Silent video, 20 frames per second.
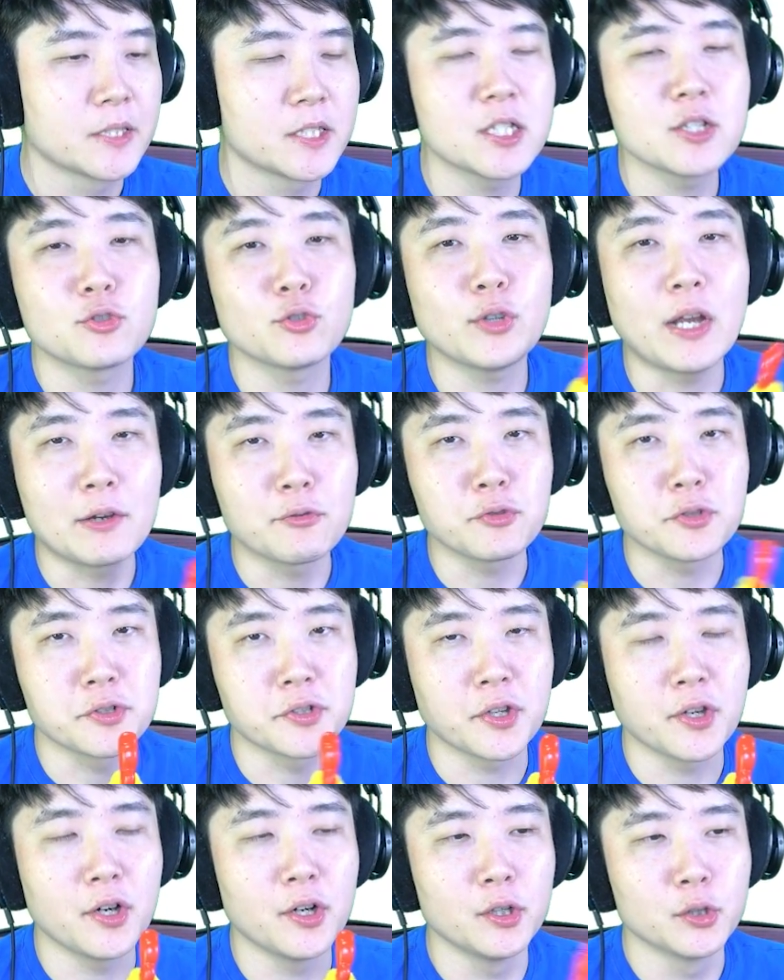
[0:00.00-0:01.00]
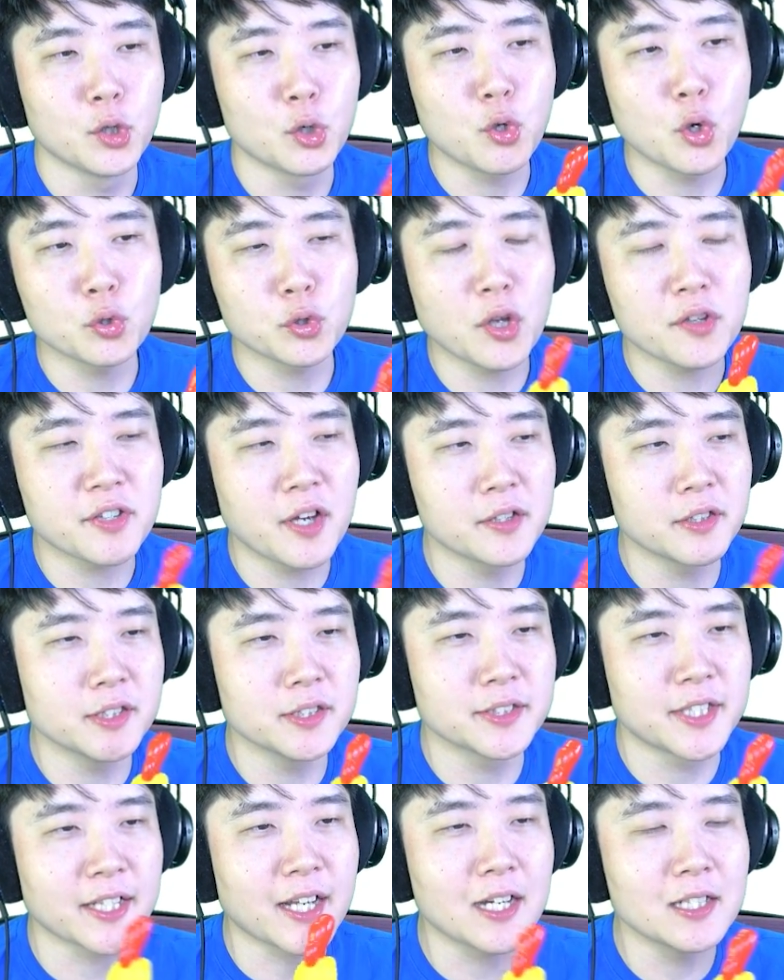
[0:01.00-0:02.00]
실수는 할 수 있어요. 요정도
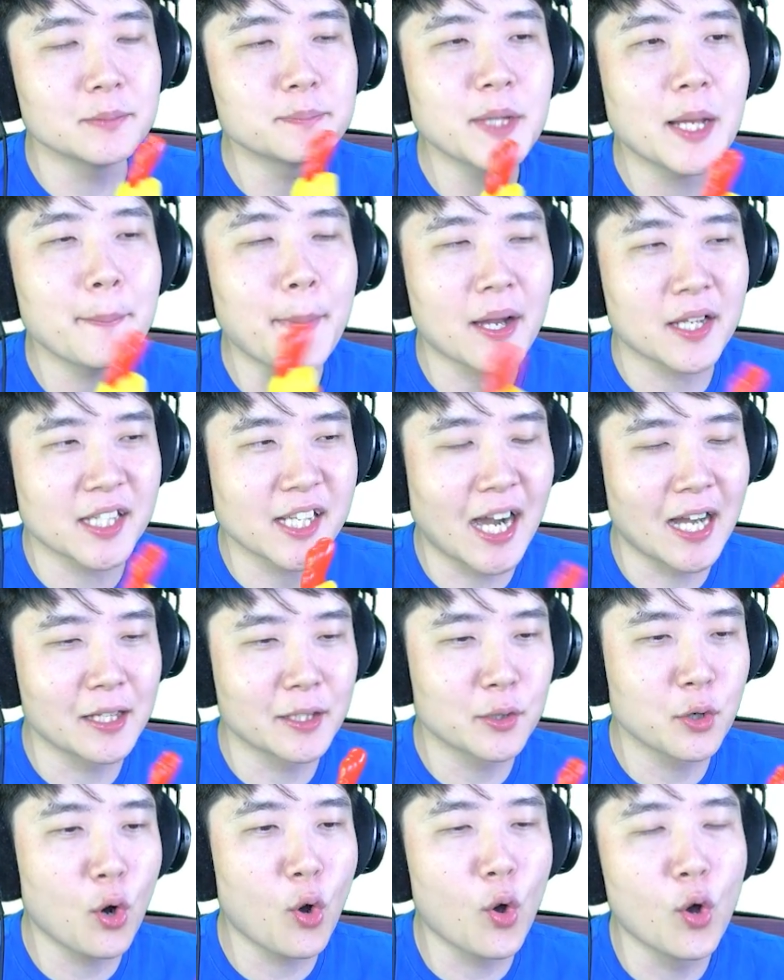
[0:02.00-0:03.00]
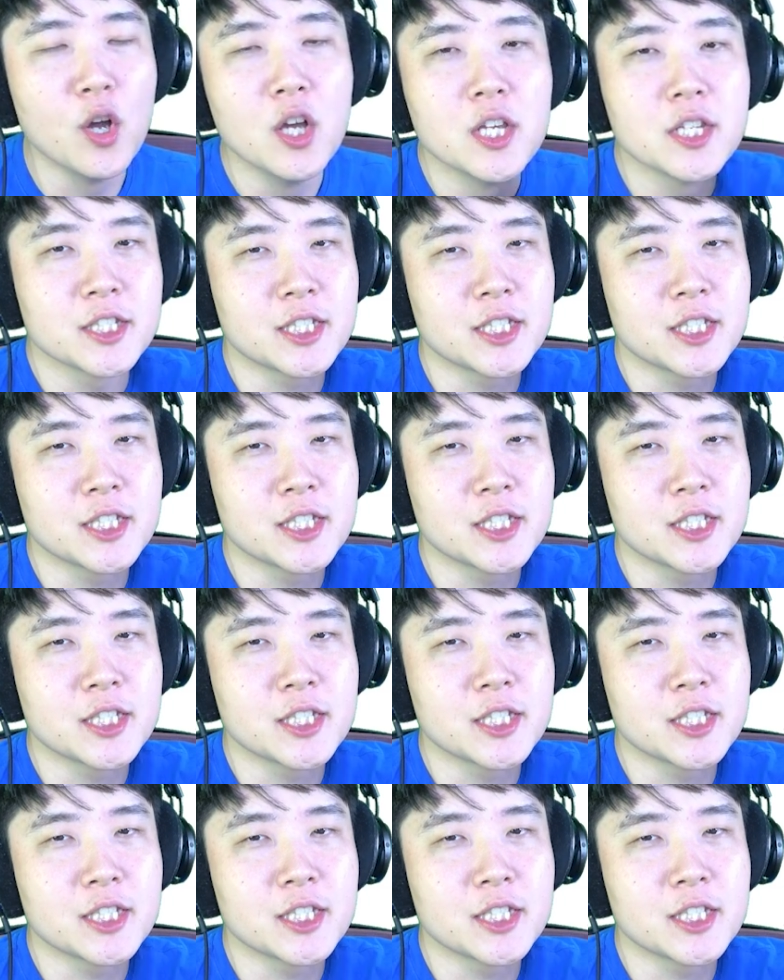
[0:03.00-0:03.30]
선은 제가 음란마귀가 아니고